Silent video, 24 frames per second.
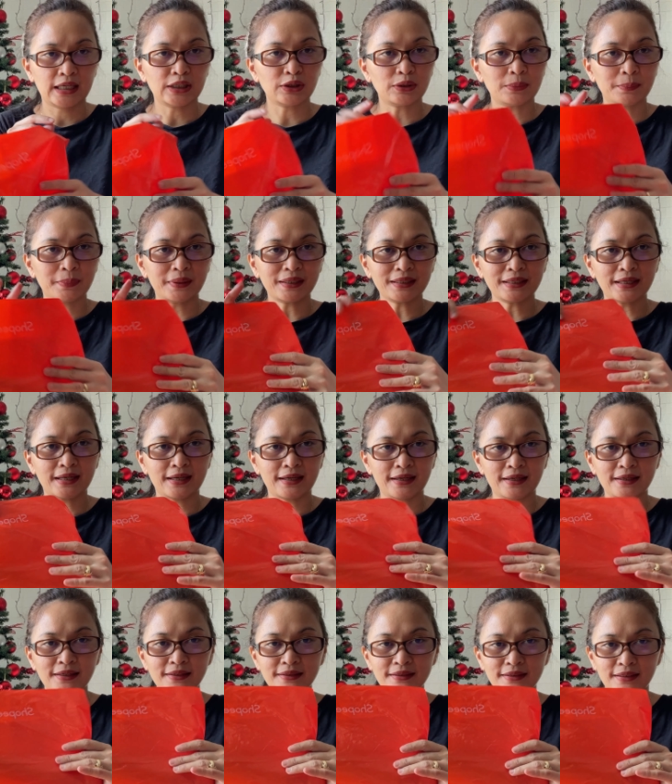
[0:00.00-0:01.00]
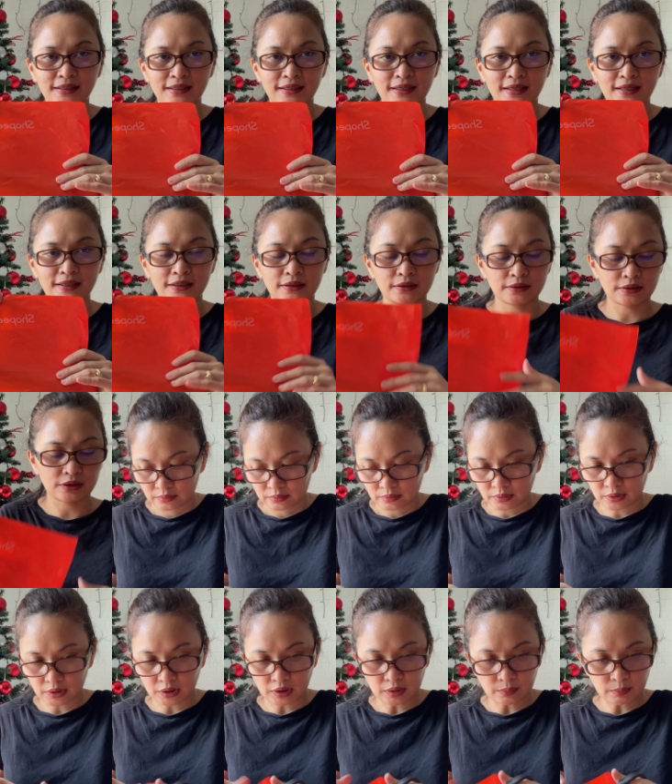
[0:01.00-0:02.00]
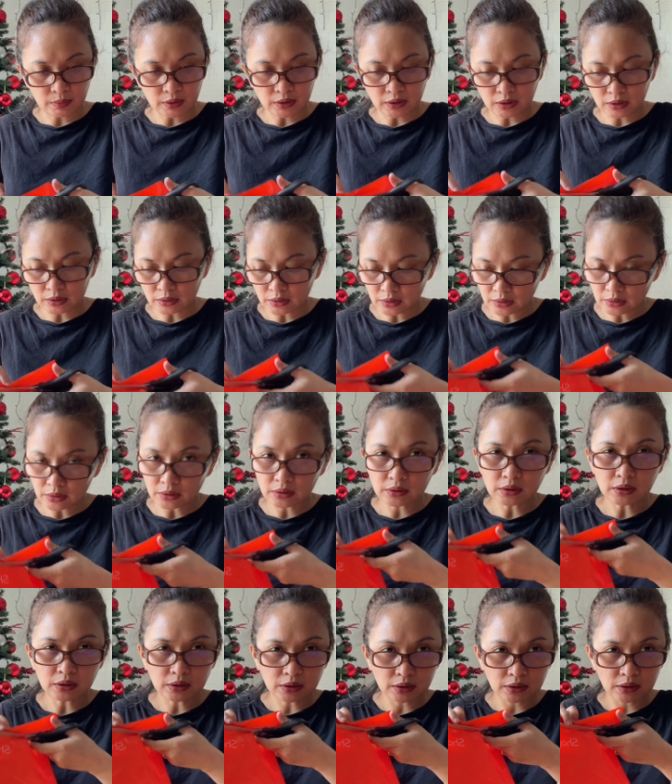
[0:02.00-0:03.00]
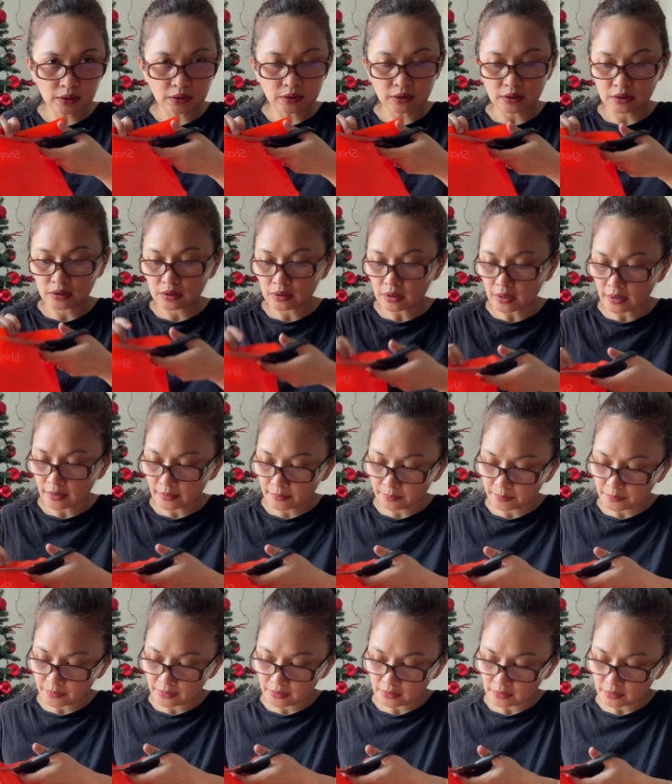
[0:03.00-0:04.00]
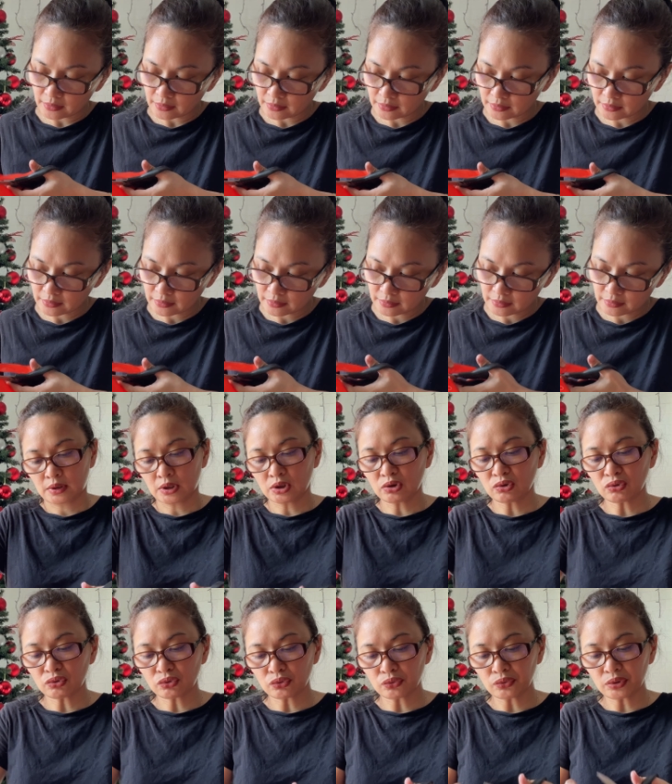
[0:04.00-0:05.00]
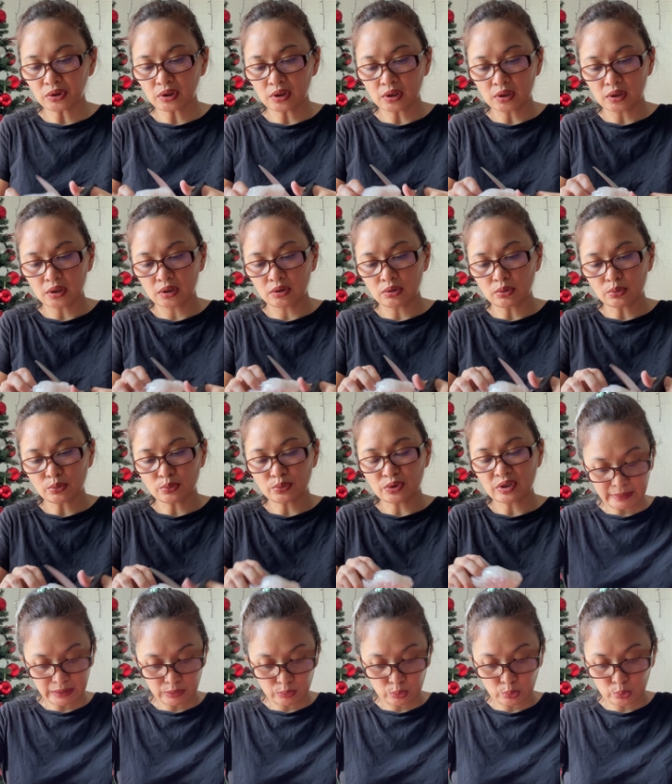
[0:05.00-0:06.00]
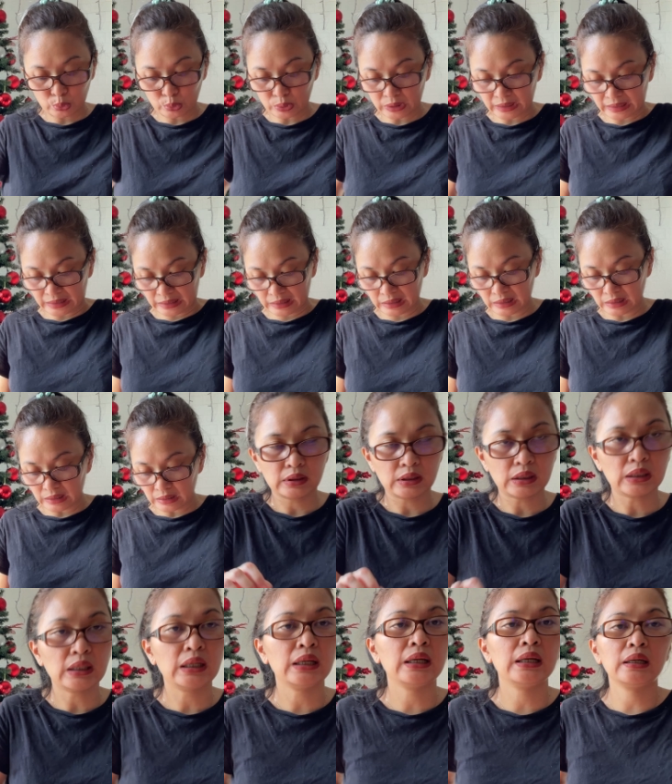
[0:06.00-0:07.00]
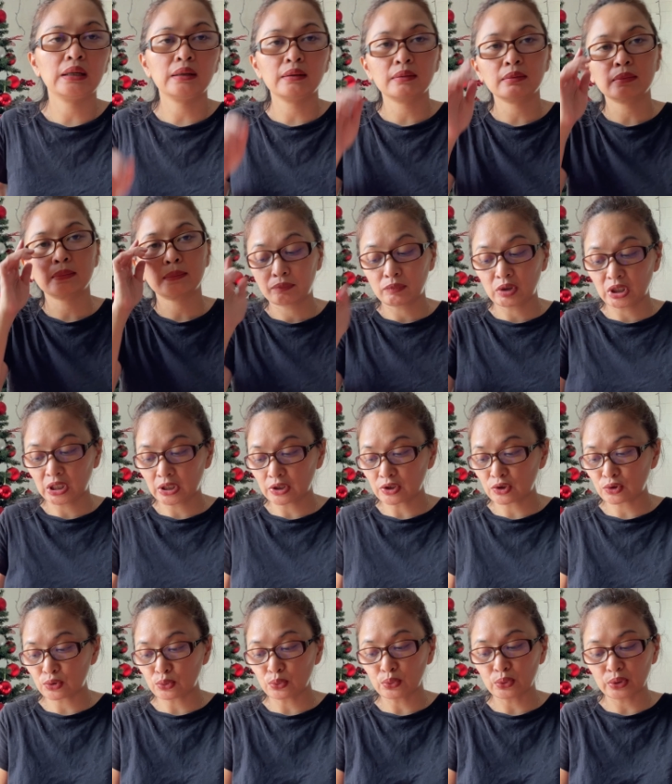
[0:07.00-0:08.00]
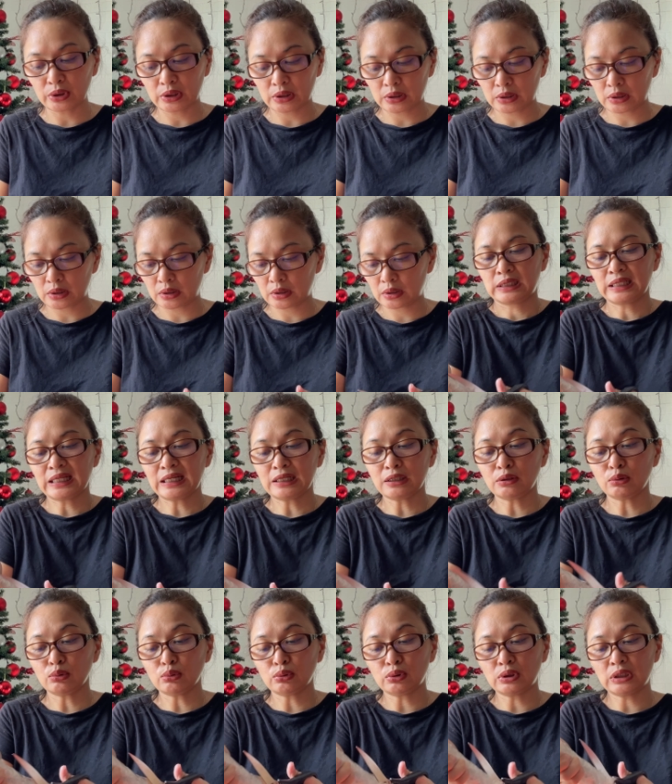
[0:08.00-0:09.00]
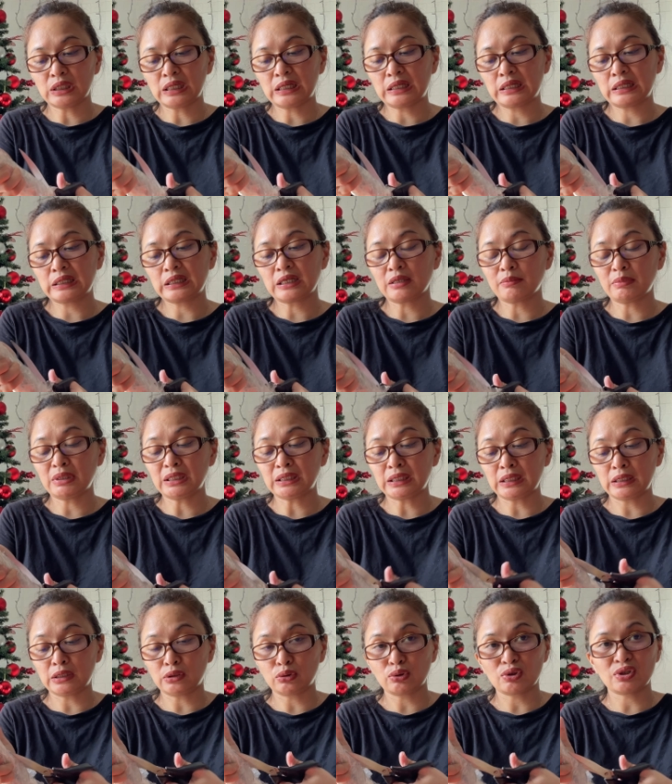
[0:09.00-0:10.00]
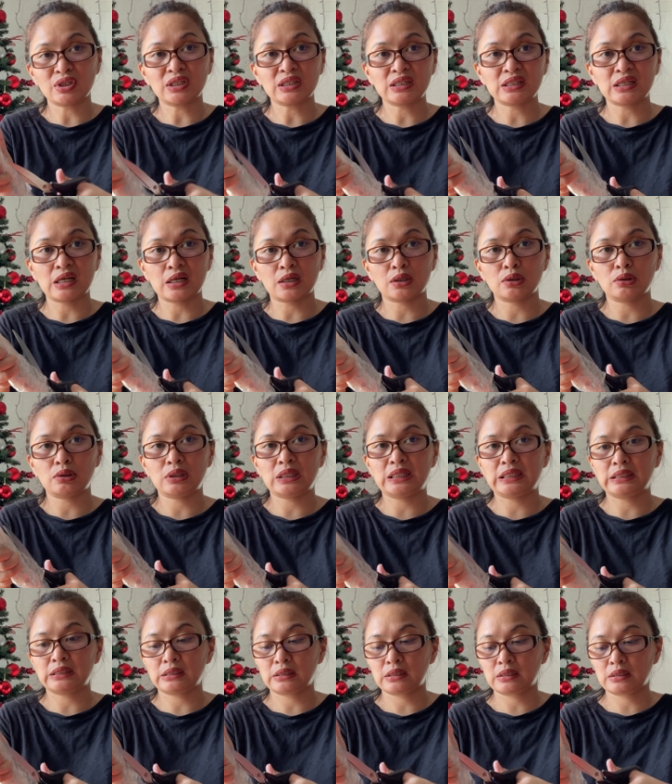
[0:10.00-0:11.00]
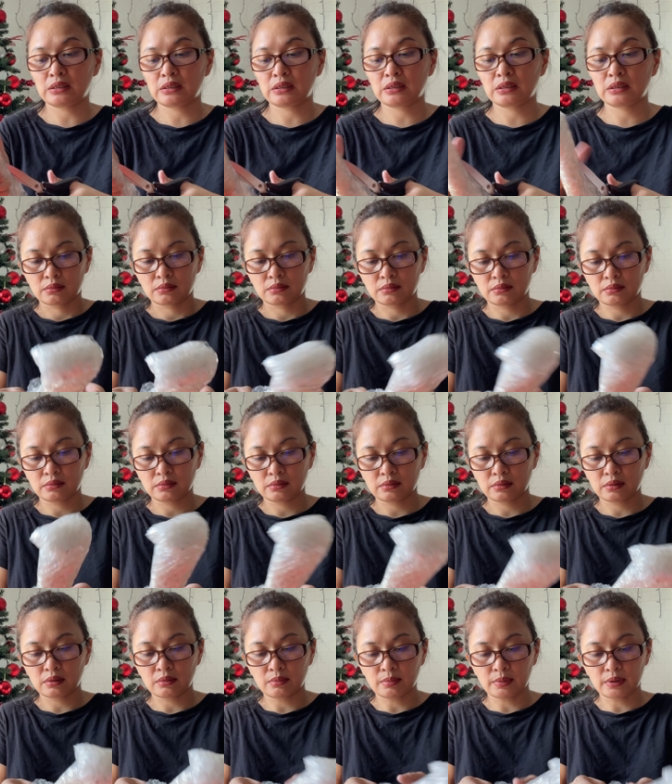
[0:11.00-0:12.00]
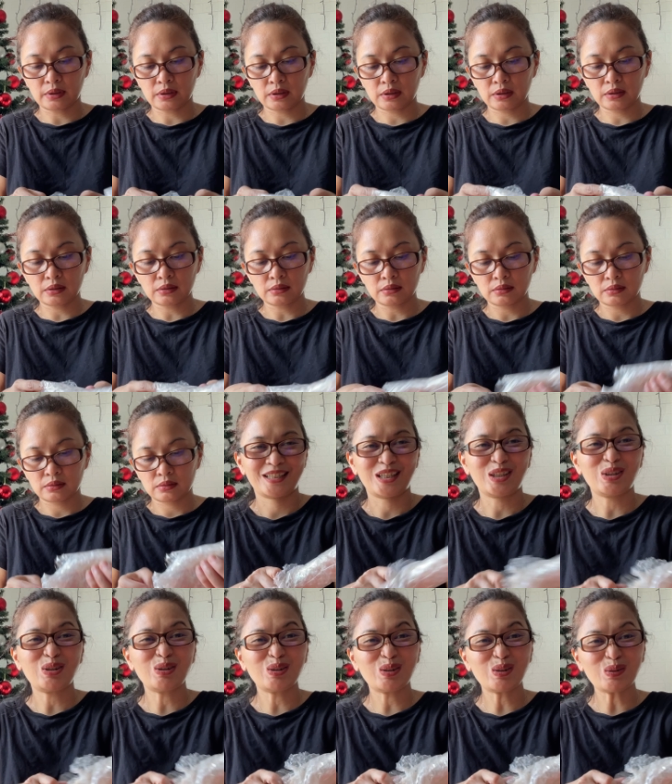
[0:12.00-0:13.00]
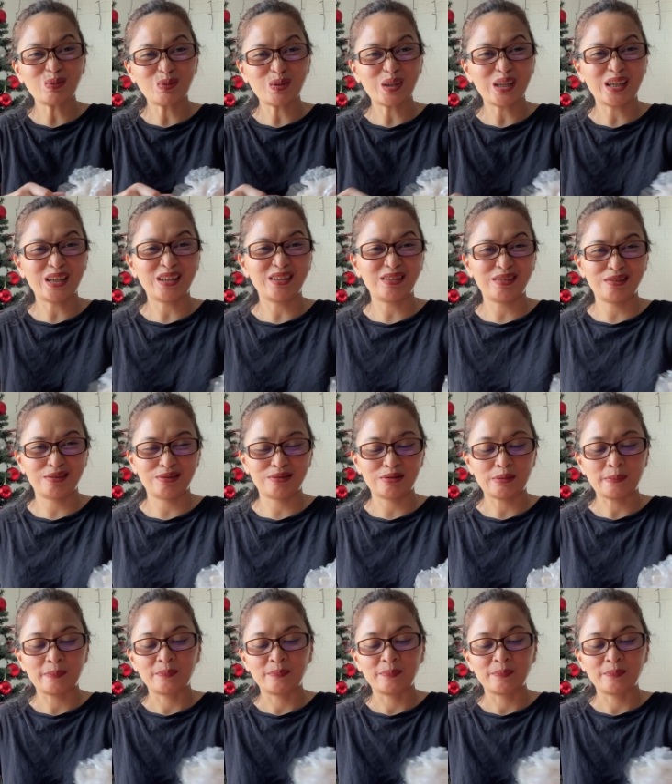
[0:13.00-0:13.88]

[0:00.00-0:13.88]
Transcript: Ito pa guys, ayan. Nag-iba yata ng lalagyan si Shopee. Ano to eh, yung panghukay ng mga soil. Lalo na gamitin to sa succulents. Ano, diba? Tatawa ako.